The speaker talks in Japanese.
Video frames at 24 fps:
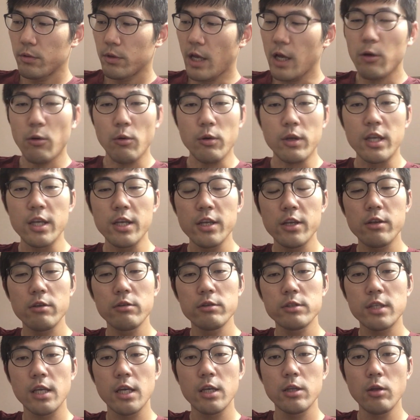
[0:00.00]
結構緊
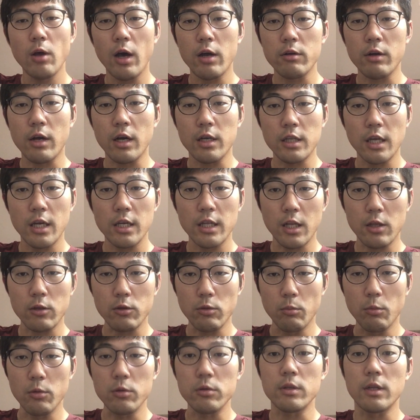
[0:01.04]
急性のある課題だ
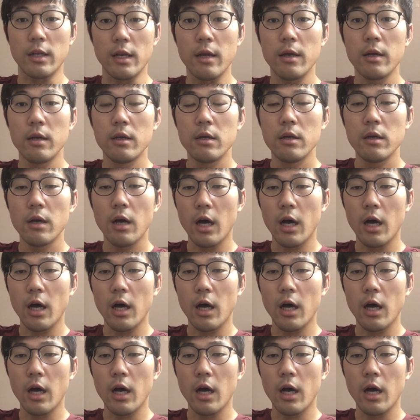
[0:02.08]
と思ってね、